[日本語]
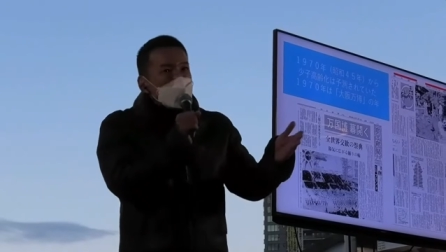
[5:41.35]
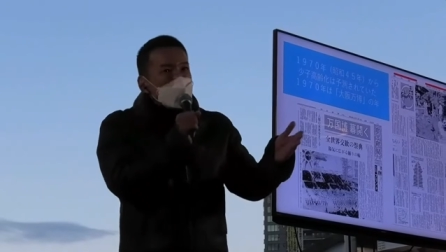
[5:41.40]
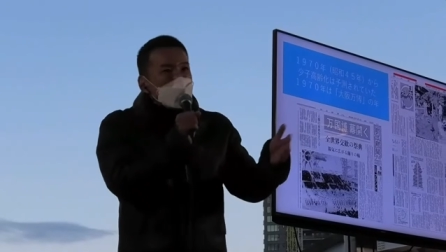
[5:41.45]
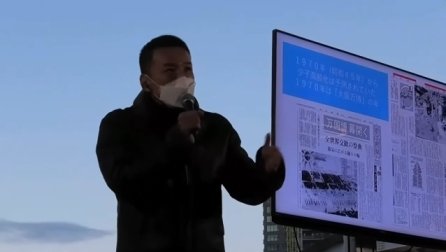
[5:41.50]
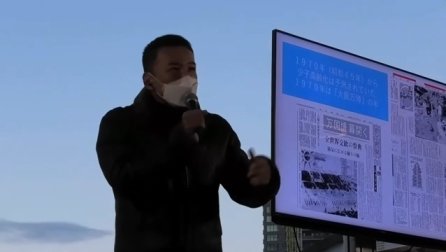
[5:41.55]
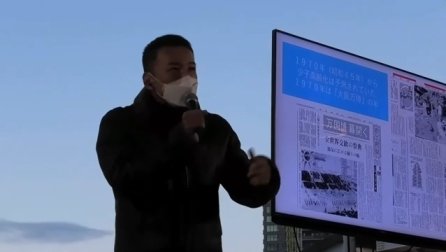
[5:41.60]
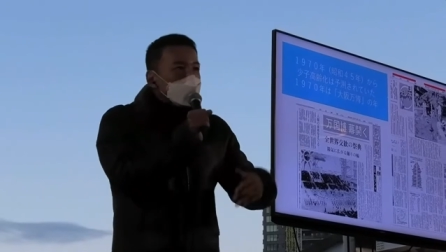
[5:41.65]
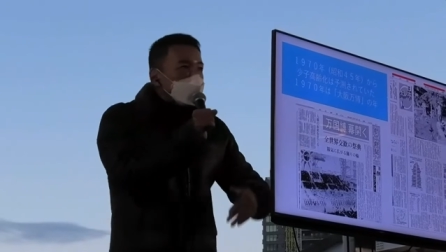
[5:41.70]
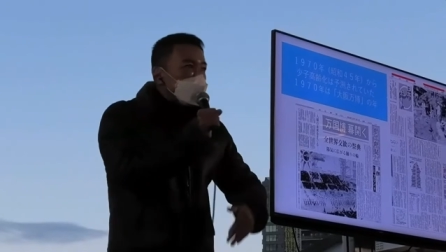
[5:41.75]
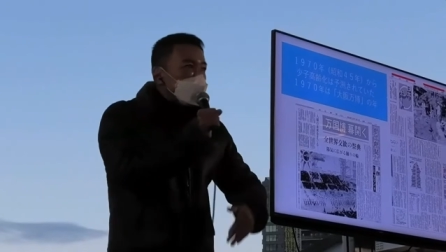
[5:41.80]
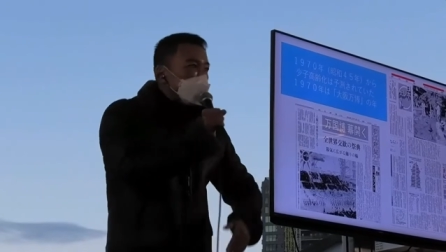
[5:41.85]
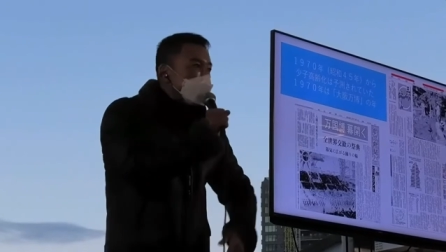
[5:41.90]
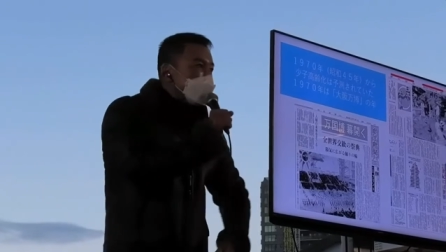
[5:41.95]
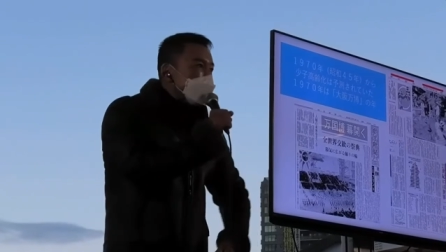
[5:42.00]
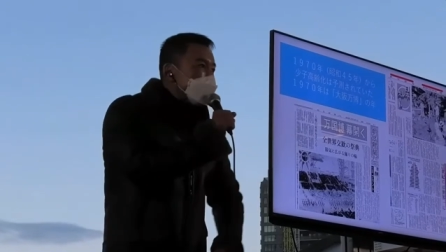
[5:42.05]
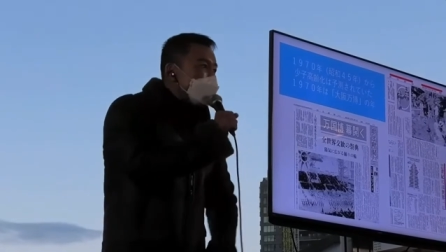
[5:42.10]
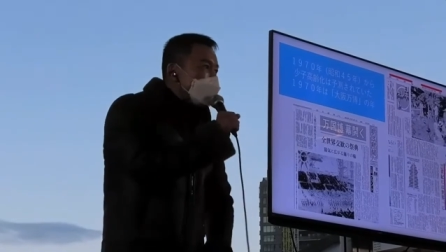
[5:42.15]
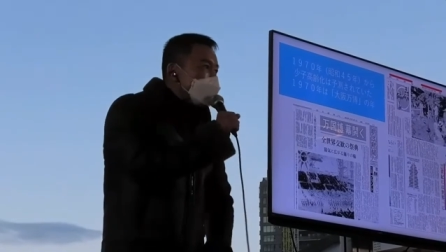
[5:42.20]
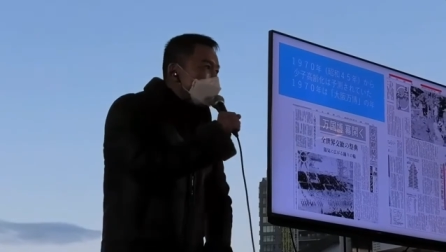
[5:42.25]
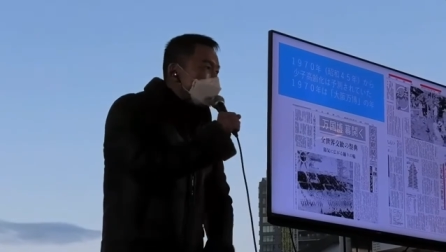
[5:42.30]
んなもん金
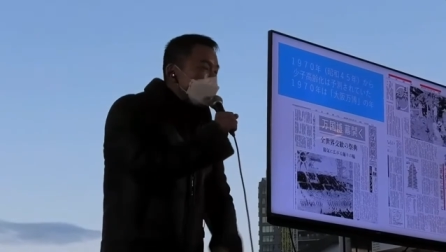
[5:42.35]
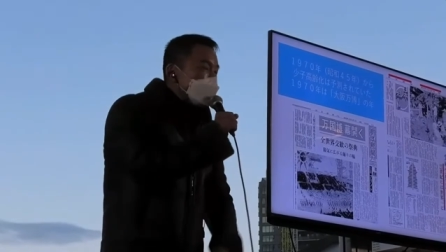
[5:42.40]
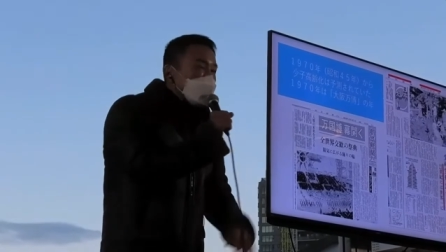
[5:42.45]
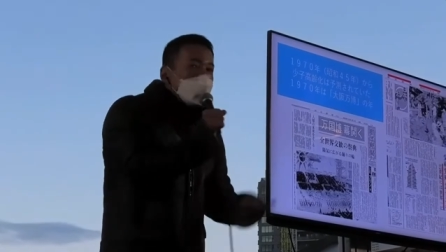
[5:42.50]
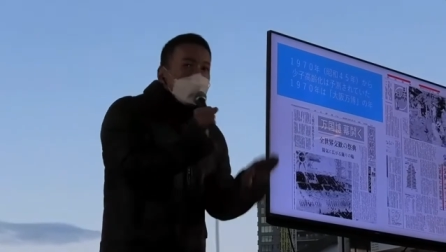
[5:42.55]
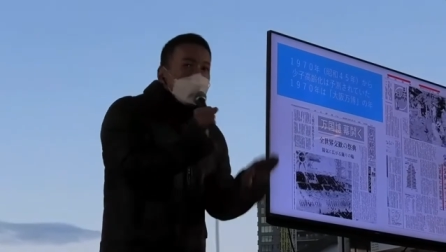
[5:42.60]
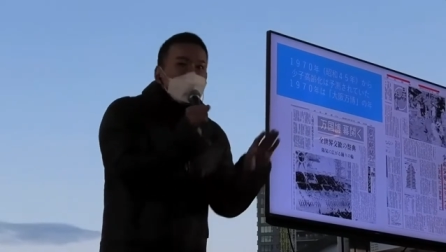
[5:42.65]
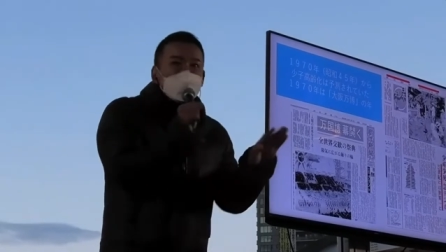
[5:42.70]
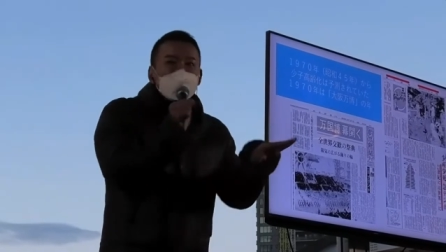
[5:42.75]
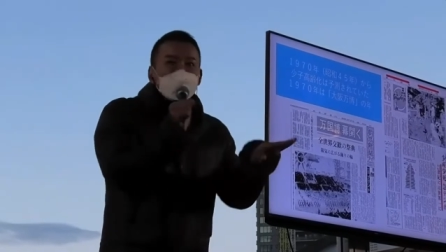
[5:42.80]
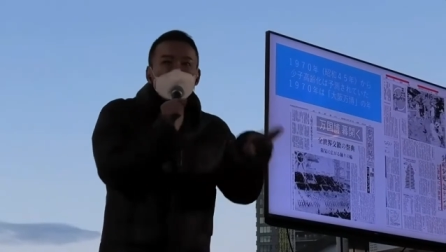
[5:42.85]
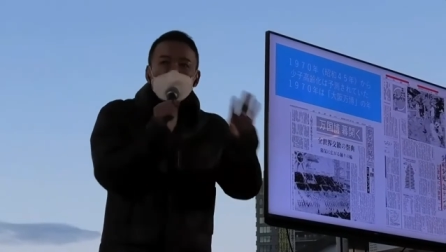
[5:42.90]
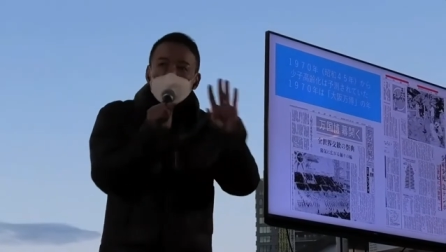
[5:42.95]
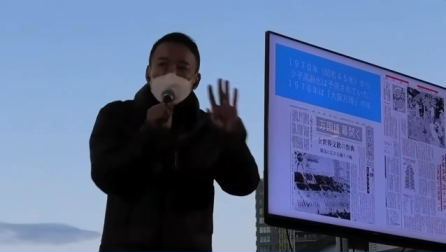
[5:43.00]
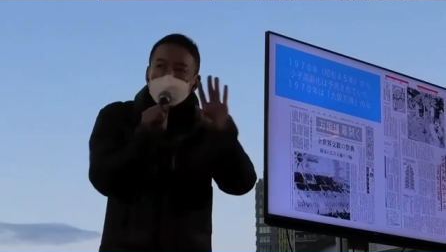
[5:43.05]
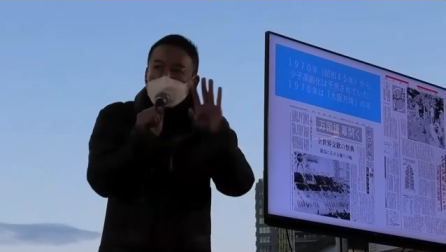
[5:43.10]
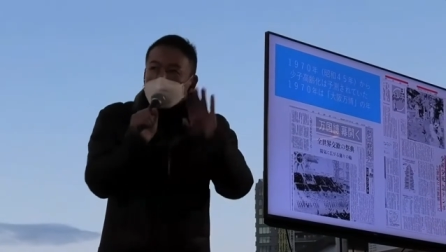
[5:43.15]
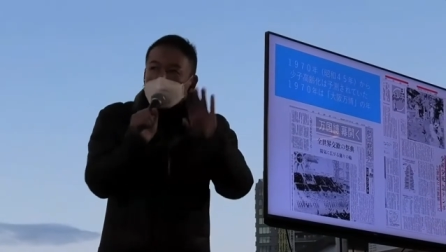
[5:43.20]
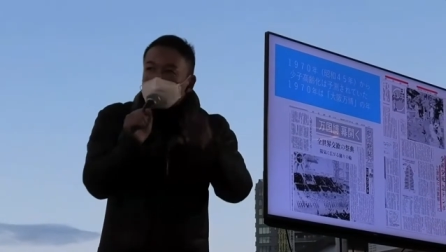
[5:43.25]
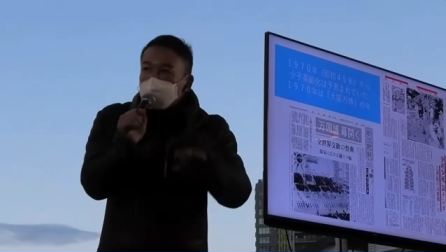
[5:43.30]
かかってしゃあないやろっ
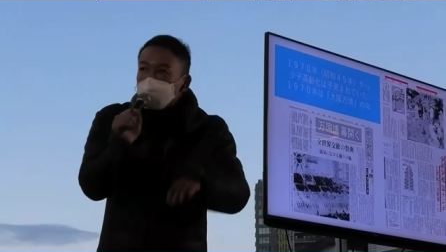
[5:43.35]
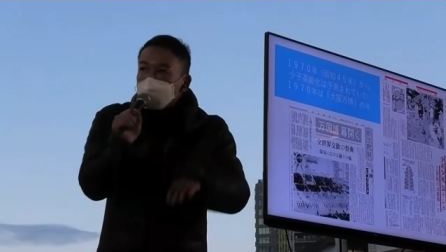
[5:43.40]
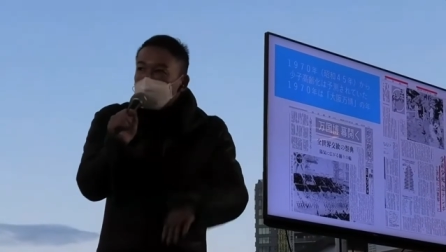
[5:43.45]
て言われる